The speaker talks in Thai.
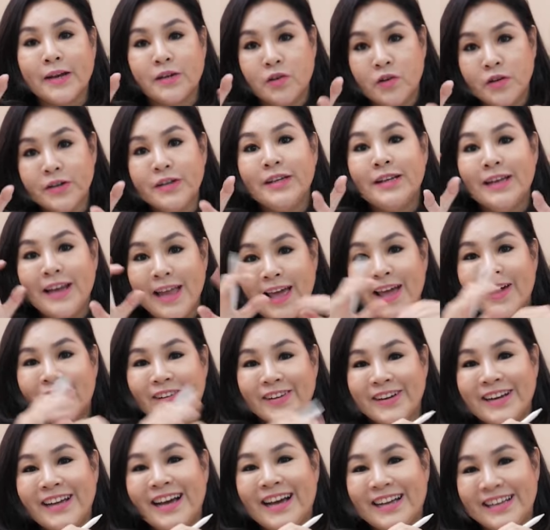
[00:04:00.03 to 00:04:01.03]
หยัดก็ดีแล้ว
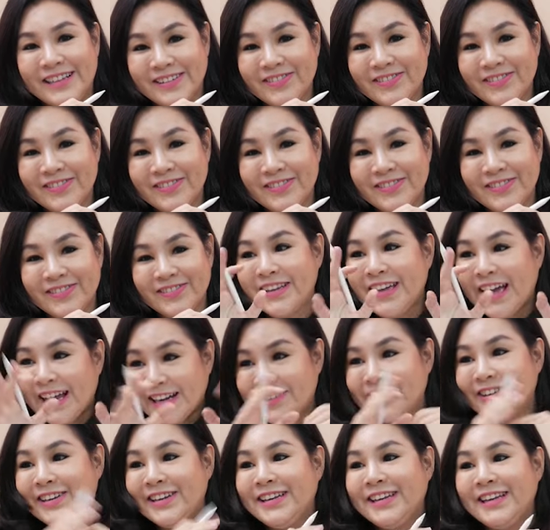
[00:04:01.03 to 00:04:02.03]
นะ ประดิษฐ์ประหยั
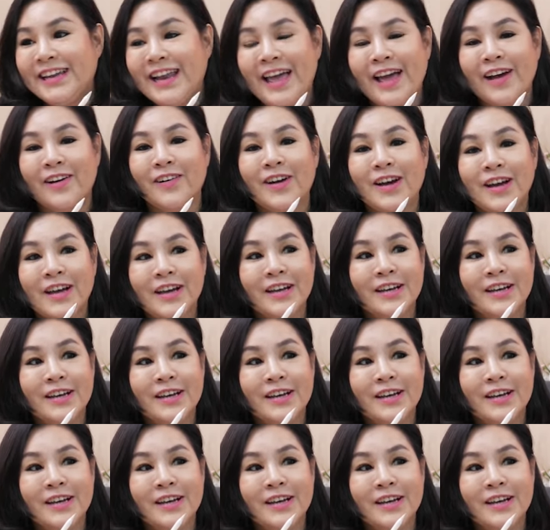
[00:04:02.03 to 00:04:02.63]
ดก็ดีแล้ว